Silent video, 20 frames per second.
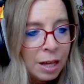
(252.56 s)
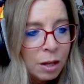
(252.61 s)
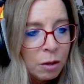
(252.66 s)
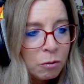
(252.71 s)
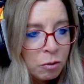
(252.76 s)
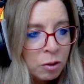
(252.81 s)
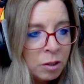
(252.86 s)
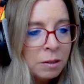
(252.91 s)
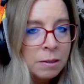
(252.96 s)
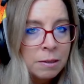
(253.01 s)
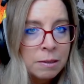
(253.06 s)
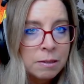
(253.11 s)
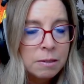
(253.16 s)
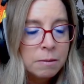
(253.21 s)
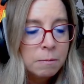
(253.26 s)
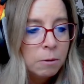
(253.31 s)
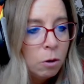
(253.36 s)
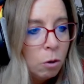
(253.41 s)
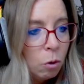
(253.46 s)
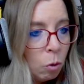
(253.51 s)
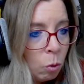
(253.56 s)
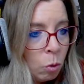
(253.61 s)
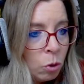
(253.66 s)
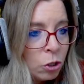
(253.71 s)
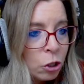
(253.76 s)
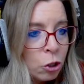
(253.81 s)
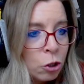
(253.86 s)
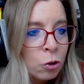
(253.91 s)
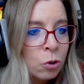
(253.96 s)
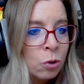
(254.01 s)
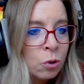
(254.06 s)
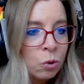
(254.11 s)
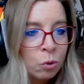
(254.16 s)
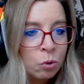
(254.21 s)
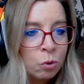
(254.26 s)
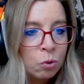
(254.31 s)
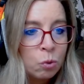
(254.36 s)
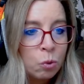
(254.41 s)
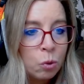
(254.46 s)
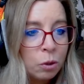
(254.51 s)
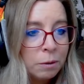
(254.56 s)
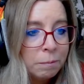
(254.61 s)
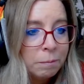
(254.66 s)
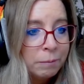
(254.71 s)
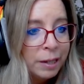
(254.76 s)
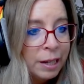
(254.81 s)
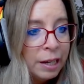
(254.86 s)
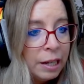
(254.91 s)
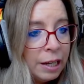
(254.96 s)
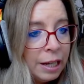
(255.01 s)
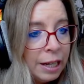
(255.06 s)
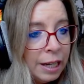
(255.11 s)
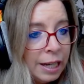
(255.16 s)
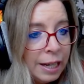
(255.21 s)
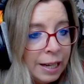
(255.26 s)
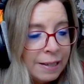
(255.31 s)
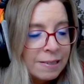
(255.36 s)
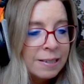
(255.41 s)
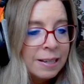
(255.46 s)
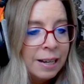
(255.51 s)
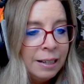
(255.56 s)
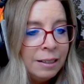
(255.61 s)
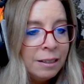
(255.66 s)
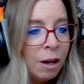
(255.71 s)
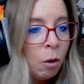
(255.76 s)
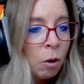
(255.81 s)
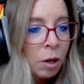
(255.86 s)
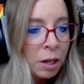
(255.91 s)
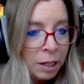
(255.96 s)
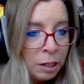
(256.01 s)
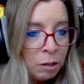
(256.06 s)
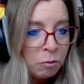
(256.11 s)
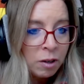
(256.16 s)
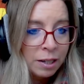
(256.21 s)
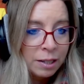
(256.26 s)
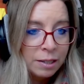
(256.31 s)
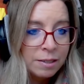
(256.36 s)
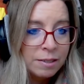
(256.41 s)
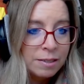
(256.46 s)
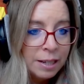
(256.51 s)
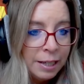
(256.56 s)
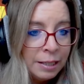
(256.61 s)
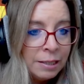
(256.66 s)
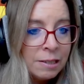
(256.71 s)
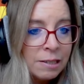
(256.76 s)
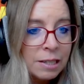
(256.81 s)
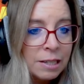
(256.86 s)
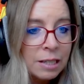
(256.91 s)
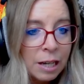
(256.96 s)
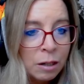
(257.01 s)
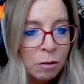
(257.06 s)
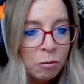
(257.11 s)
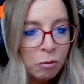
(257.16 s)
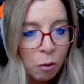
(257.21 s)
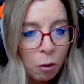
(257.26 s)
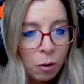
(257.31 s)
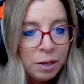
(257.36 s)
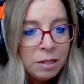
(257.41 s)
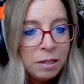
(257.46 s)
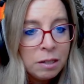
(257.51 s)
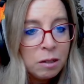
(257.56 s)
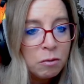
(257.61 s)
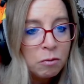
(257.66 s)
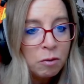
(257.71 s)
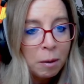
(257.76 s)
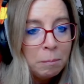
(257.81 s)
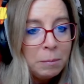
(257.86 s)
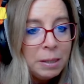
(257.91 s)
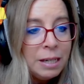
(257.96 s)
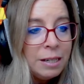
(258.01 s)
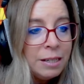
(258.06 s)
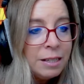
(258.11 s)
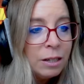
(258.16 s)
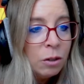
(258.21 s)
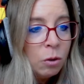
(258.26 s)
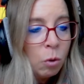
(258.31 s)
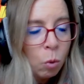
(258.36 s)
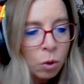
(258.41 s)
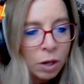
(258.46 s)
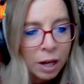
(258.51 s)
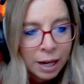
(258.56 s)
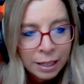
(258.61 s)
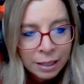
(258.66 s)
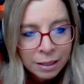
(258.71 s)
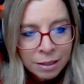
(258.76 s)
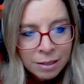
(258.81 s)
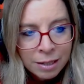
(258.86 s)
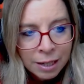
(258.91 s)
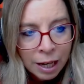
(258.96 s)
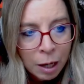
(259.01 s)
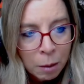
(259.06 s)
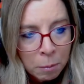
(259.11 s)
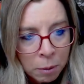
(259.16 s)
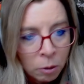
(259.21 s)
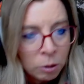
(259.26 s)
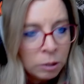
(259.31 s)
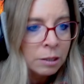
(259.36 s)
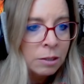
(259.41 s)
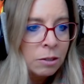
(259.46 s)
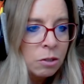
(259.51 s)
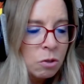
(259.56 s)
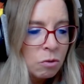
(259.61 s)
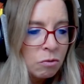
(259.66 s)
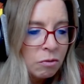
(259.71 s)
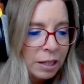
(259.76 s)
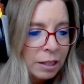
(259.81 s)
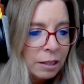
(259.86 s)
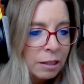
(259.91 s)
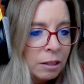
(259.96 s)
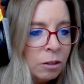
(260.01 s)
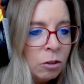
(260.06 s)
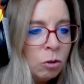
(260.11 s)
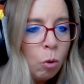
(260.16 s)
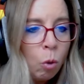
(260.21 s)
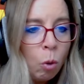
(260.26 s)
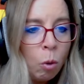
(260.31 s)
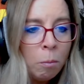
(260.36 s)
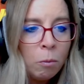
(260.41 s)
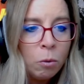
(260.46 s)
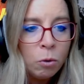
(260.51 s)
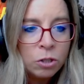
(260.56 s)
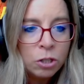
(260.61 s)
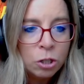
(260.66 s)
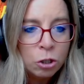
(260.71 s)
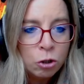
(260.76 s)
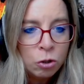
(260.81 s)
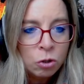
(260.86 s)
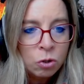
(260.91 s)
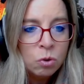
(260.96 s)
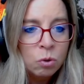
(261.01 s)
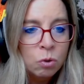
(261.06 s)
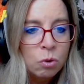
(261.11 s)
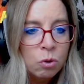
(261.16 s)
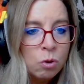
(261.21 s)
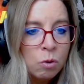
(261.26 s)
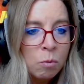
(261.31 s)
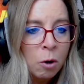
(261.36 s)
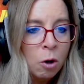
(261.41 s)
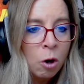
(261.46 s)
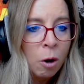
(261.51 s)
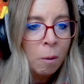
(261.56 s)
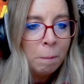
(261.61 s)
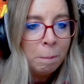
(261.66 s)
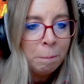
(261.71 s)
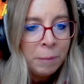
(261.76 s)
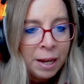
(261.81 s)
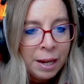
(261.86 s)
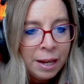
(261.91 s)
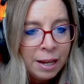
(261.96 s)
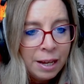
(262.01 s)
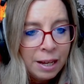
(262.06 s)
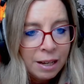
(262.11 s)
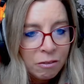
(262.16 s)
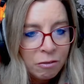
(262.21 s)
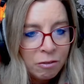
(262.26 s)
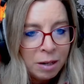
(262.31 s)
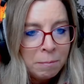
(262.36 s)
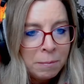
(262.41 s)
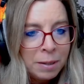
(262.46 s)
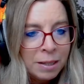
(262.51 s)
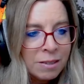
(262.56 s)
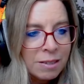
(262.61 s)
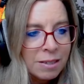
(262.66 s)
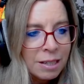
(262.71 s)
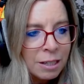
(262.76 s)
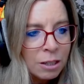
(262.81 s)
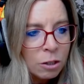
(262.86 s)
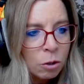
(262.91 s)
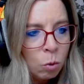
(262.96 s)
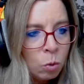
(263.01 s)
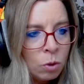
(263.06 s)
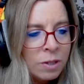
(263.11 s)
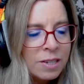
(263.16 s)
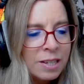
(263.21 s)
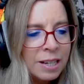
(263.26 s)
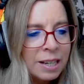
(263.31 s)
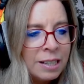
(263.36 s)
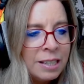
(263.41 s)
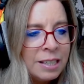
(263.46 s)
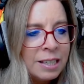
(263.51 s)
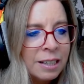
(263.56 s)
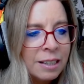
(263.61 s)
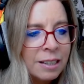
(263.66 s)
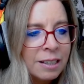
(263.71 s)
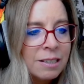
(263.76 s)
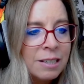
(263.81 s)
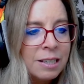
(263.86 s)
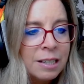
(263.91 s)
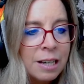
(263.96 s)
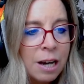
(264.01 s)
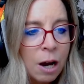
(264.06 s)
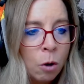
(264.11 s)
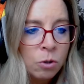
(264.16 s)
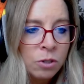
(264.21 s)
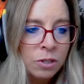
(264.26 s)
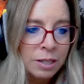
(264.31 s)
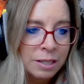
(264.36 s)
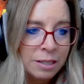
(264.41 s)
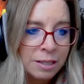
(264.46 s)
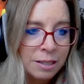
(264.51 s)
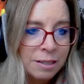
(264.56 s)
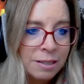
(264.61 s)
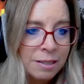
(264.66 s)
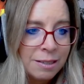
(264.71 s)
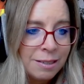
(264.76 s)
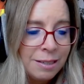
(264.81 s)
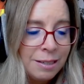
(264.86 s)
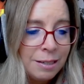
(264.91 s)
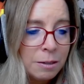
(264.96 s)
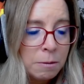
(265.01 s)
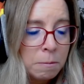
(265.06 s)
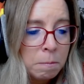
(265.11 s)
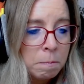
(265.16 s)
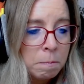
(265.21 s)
Viertens, Unterstützung suchen. Es kann auch hilfreich sein, sich an Freunde, Familie oder einen Therapeuten zu wenden, um Unterstützung zu bekommen, wenn man sich unsachlicher Kritik ausgesetzt sieht.